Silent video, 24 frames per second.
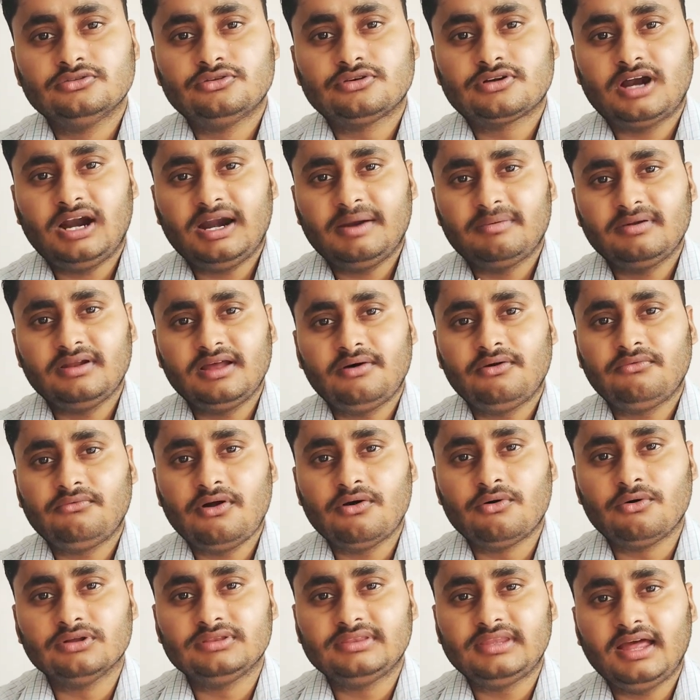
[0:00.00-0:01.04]
तो कट फ्लावर
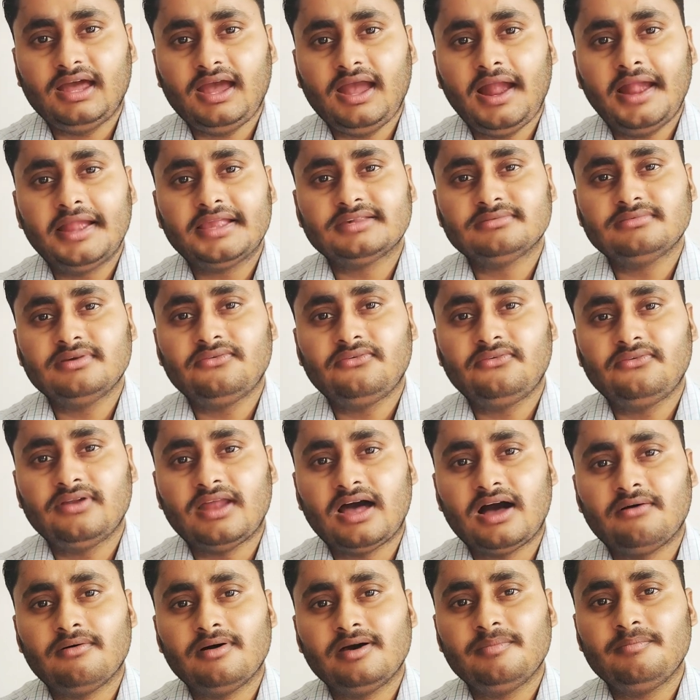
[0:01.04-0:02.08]
वह होता है इसमें
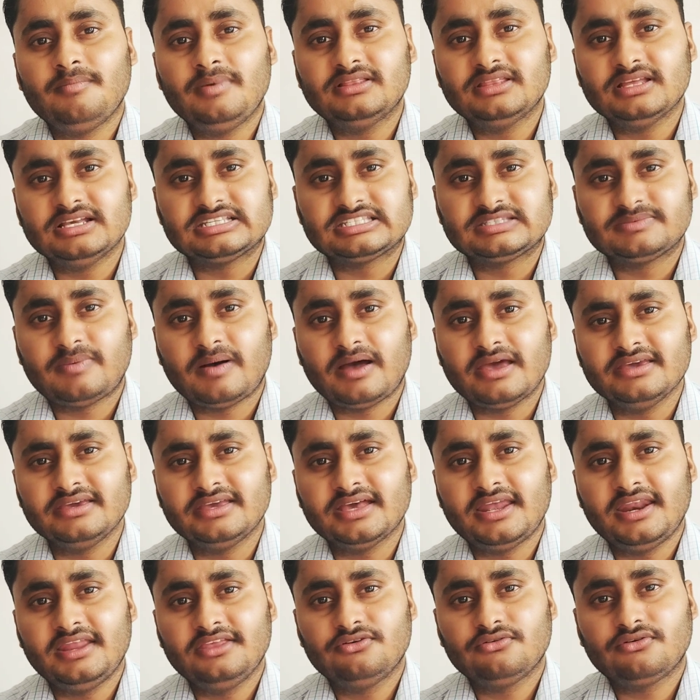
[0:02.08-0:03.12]
फ्लावर विथ
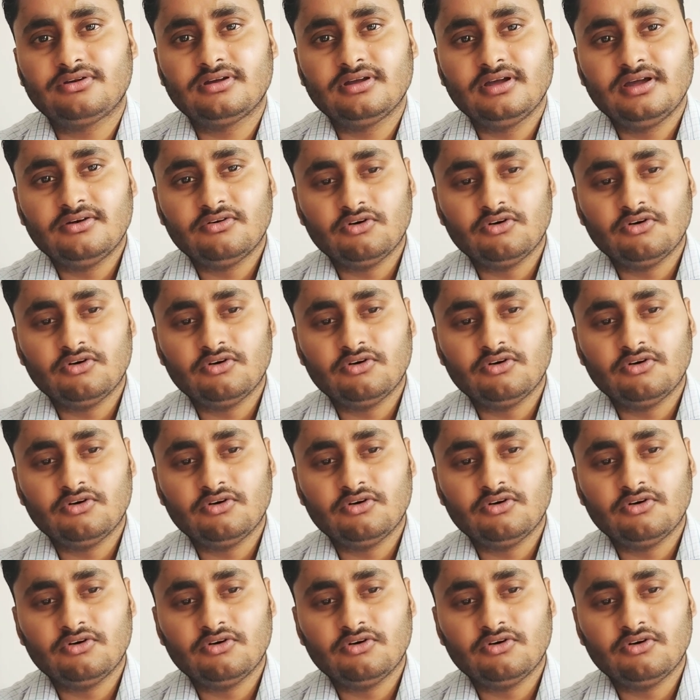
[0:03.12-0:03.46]
स्पाइक यानी जो